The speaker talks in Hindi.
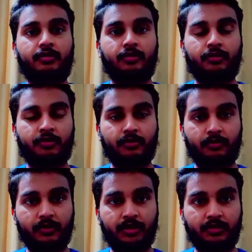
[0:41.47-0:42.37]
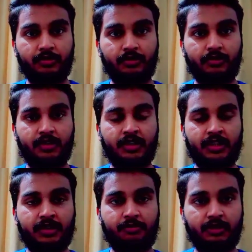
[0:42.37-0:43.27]
तो दोस्तों वीडियो शुरू करने
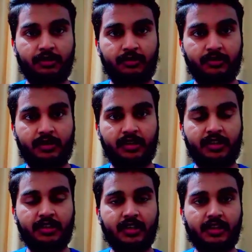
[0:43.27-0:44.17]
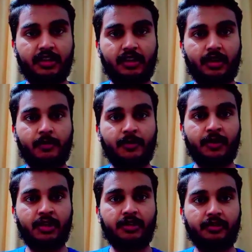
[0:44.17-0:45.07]
से पहले गुजारिश है कि अगर आपने
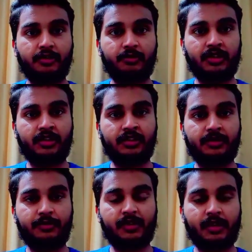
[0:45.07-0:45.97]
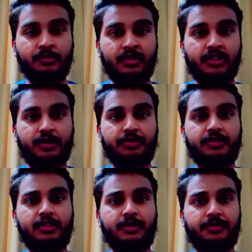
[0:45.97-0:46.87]
मेरा यूट्यूब चैनल सब्सक्राइब नहीं किया तो
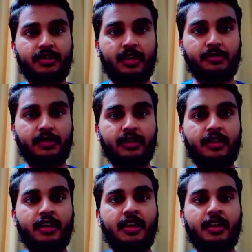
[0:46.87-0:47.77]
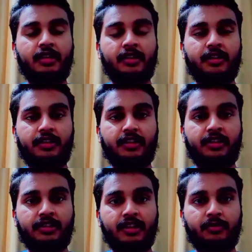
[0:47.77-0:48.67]
उसे सब्सक्राइब करें घंटी के
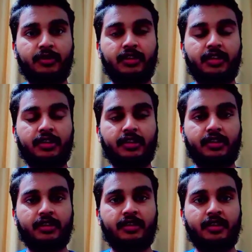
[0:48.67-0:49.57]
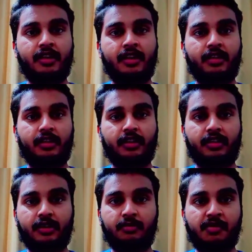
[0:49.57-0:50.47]
निशान पर क्लिक करें ताकि
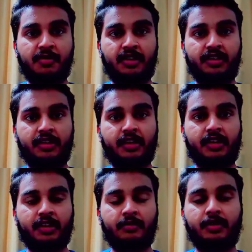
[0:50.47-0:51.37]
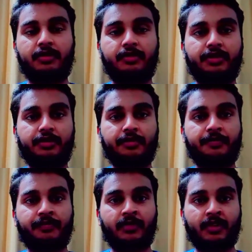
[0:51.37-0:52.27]
आपको हमारी नई आने वाली वीडियो
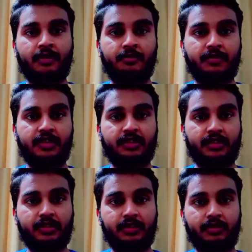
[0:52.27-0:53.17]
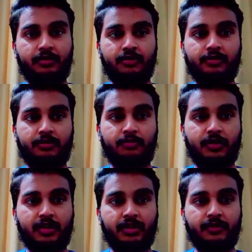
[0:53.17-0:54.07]
मिल सके तो
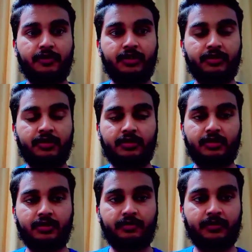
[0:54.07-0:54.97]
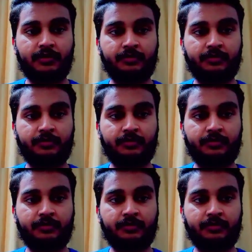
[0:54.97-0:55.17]
बढ़ते हैं वीडियो की तरफ